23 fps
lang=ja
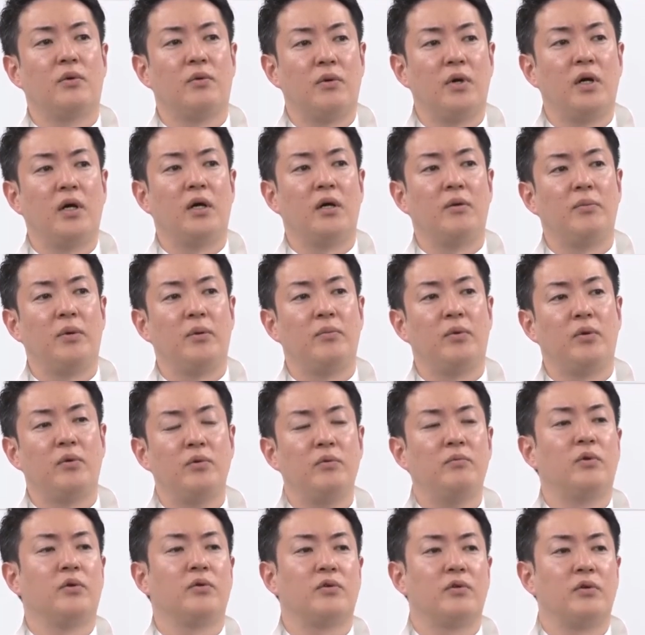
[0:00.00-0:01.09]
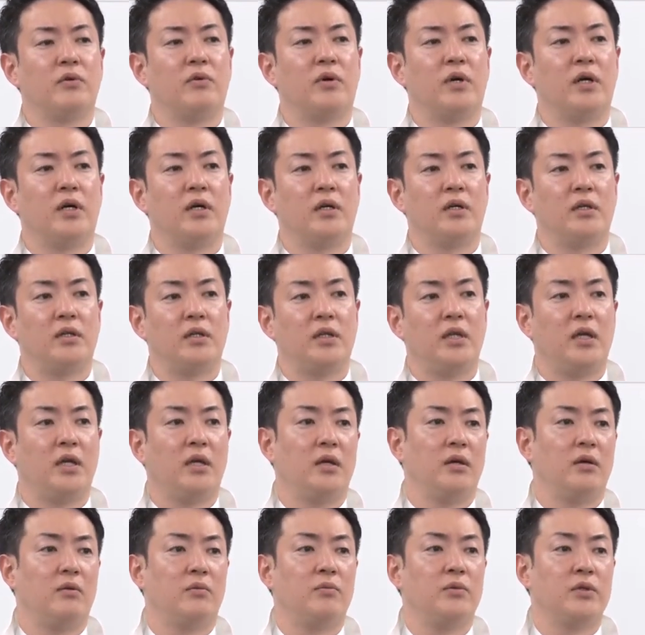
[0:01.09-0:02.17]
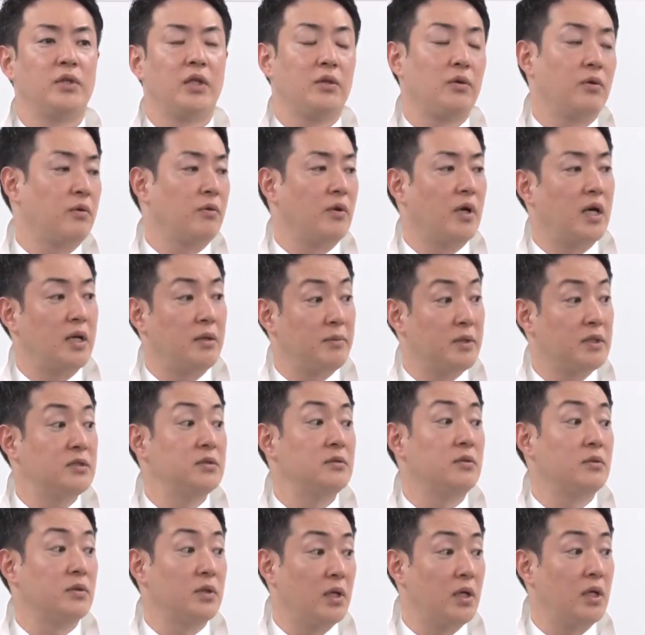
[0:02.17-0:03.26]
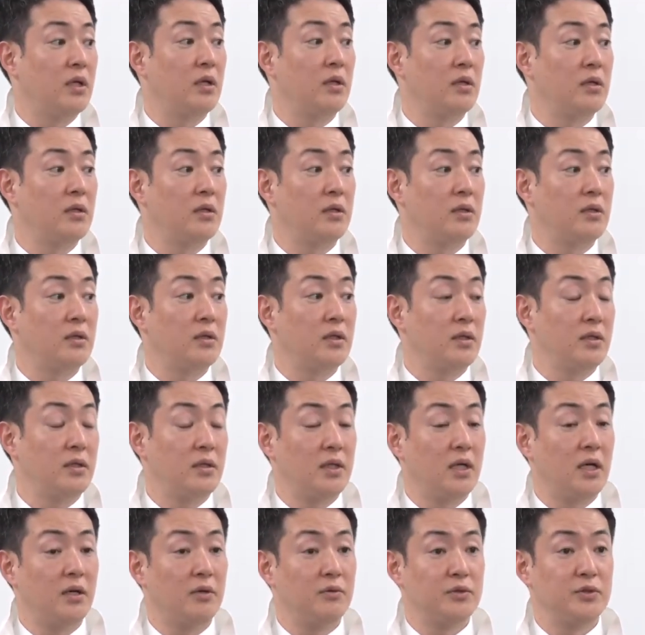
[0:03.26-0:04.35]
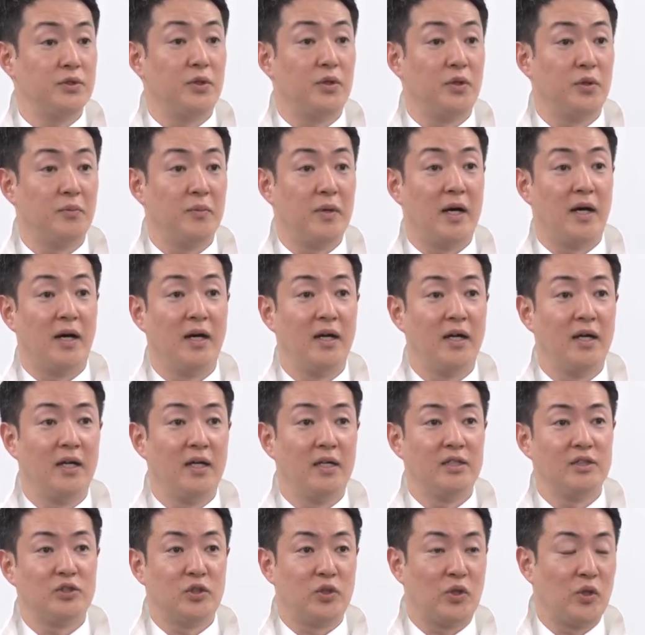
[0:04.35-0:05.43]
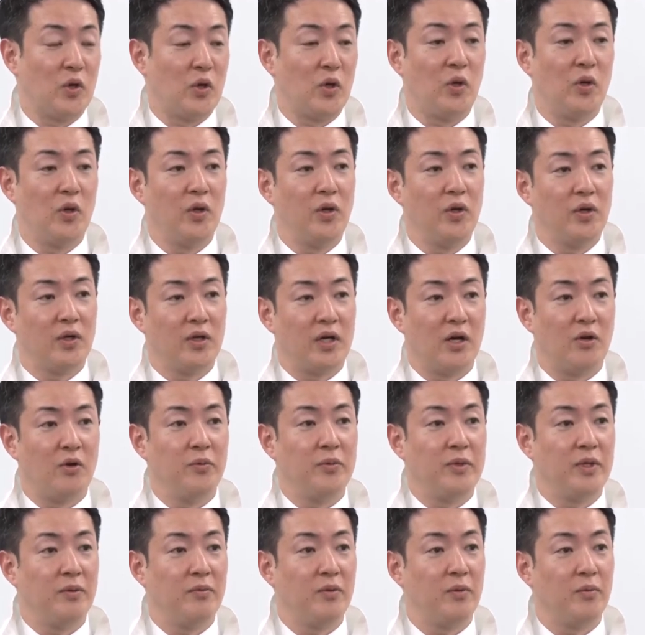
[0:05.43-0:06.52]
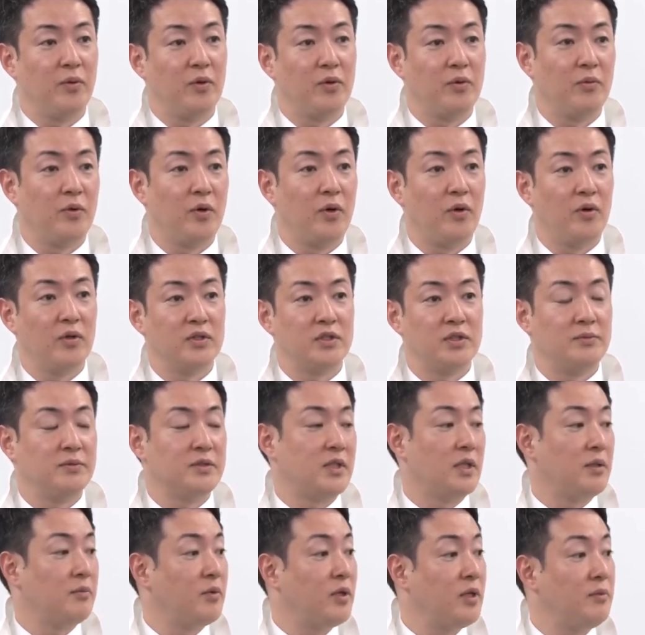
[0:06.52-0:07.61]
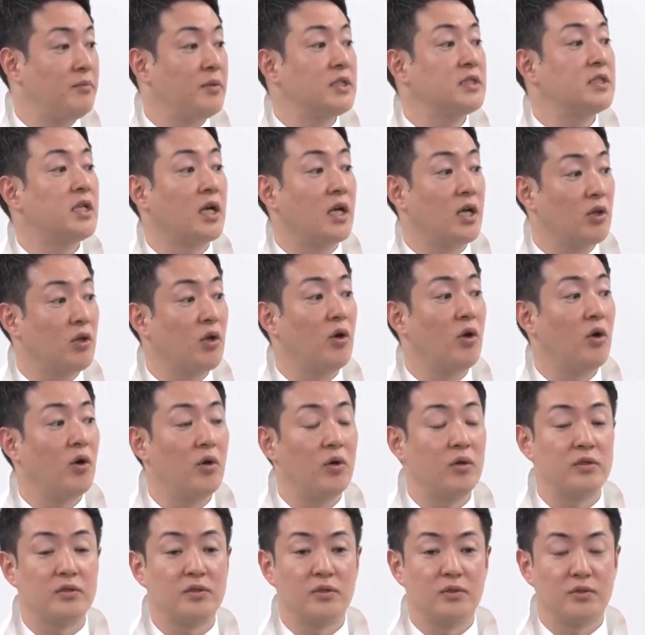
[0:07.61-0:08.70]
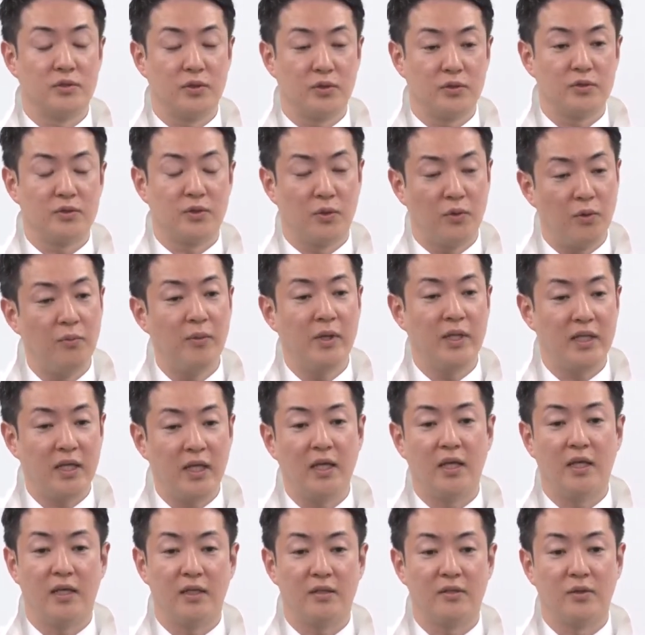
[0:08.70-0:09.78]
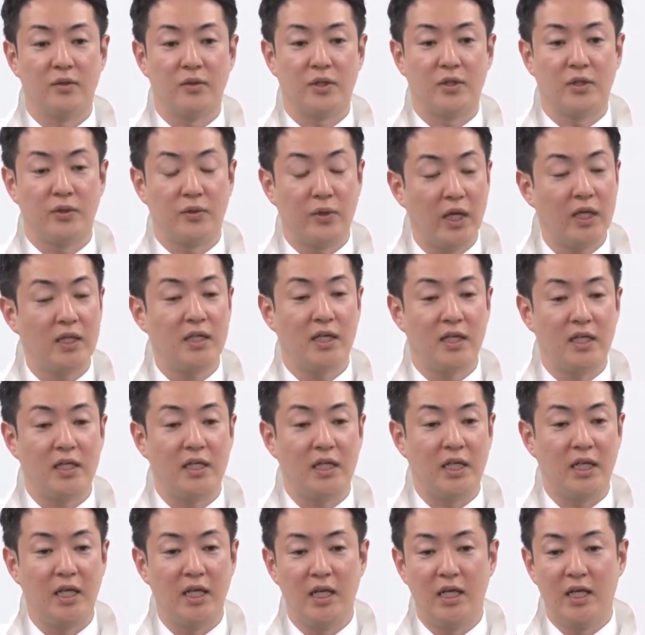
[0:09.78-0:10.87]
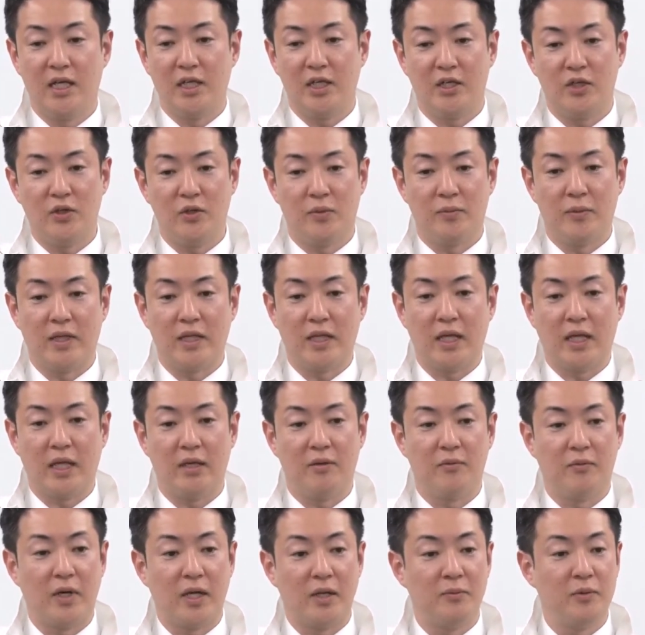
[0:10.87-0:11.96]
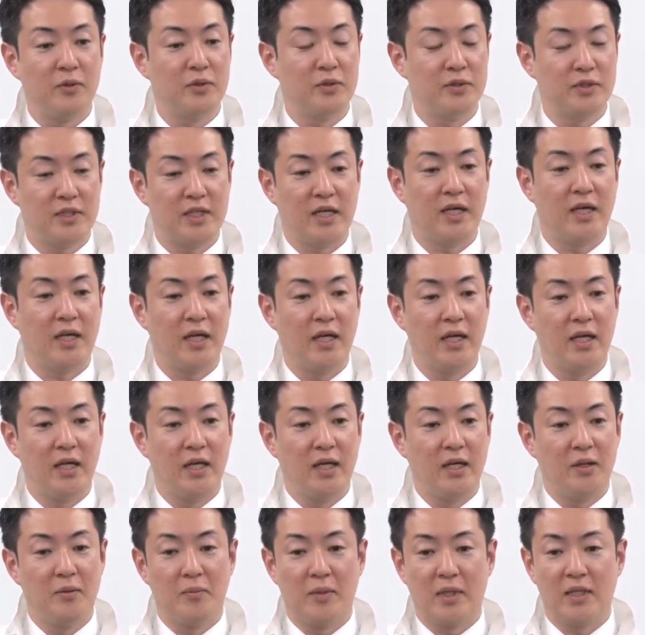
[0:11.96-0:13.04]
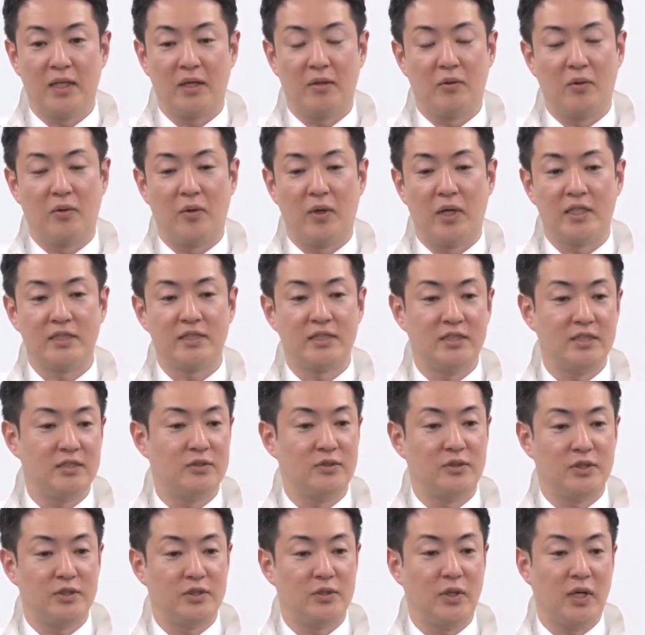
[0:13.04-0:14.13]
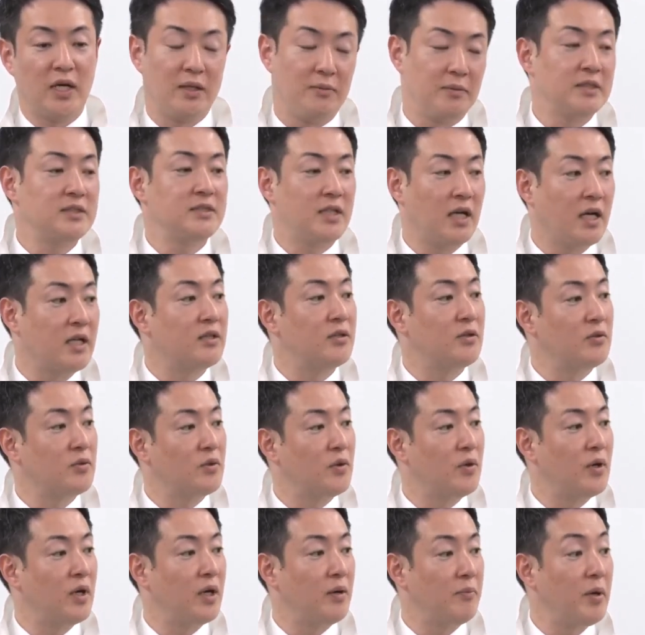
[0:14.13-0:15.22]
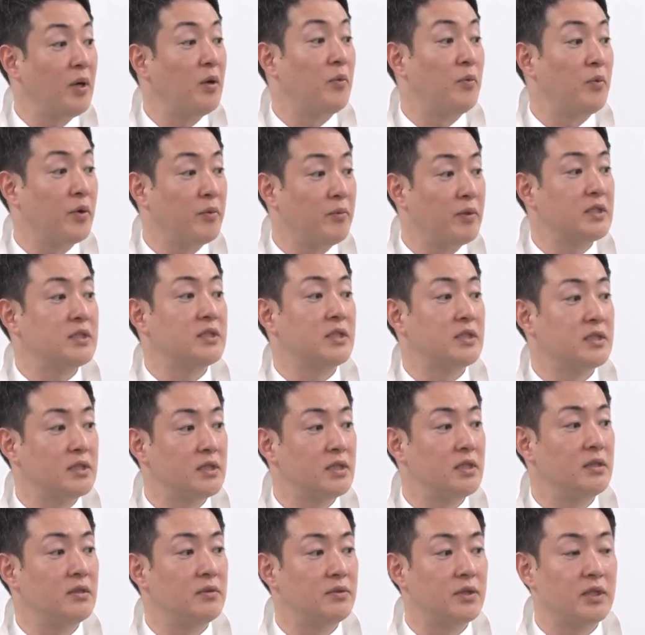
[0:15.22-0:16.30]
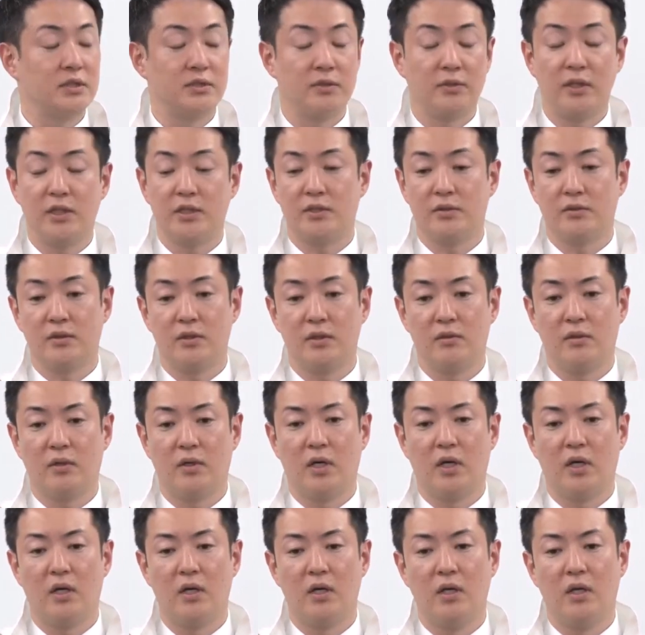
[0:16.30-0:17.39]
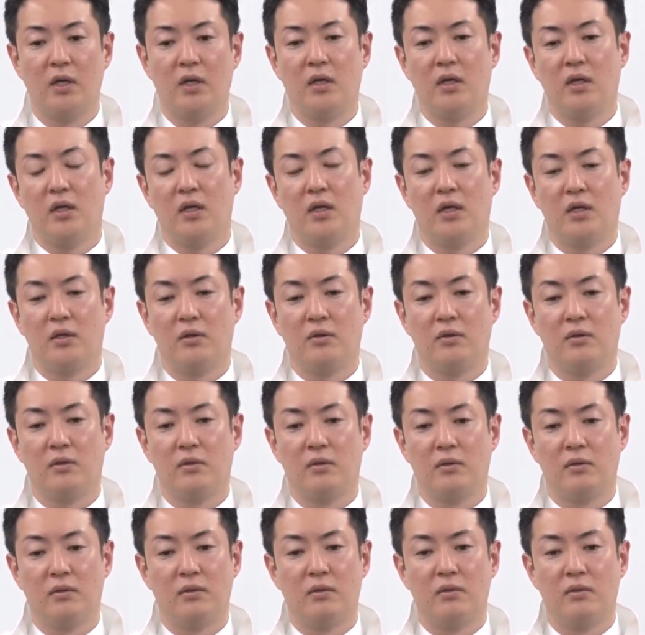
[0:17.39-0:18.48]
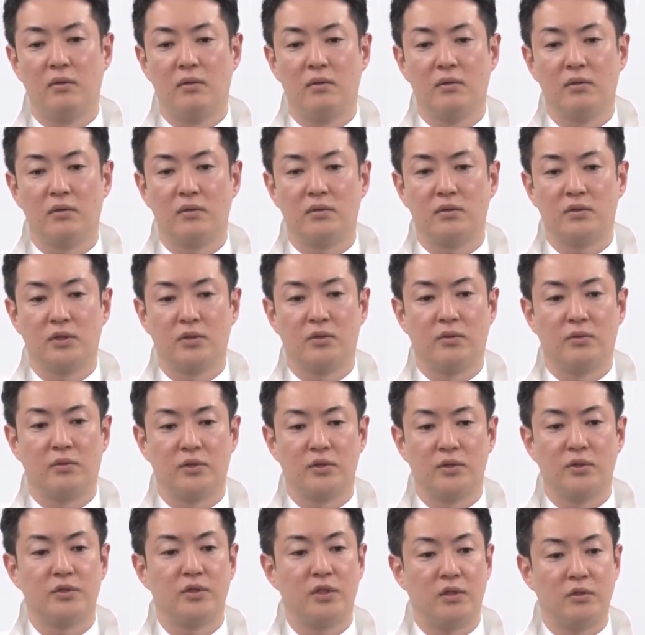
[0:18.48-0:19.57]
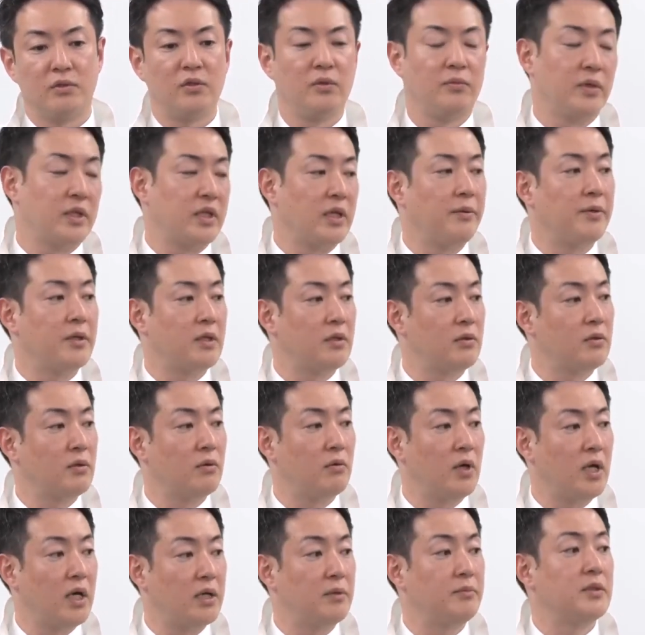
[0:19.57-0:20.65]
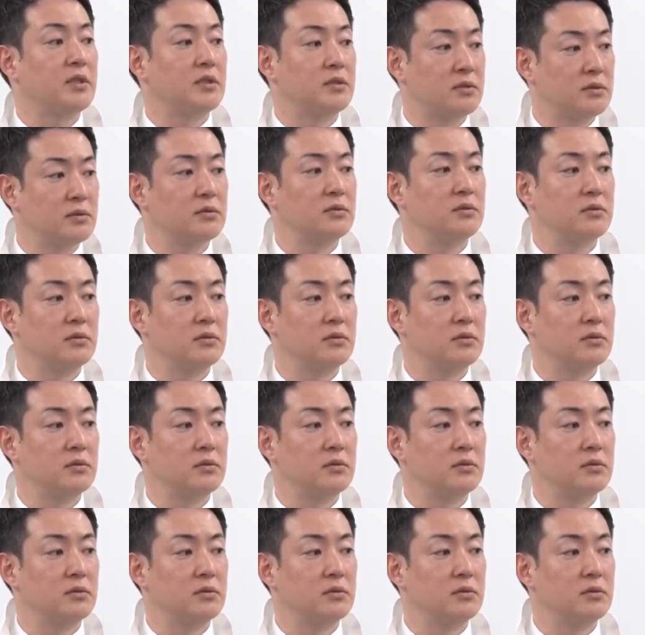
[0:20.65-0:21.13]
ろはやっぱ僕もそれは言って思った時はありますのでだからこそまあちょっと過去身でも僕も清水さんにも言いましたけどそそこまでその1人当たりに費用まで割り戻してまでこう発信する必要ありますかっていうところはやっぱり思いましたしフラストレーションっていうのはあのちょっと正直言うともう溜まってるところはあります。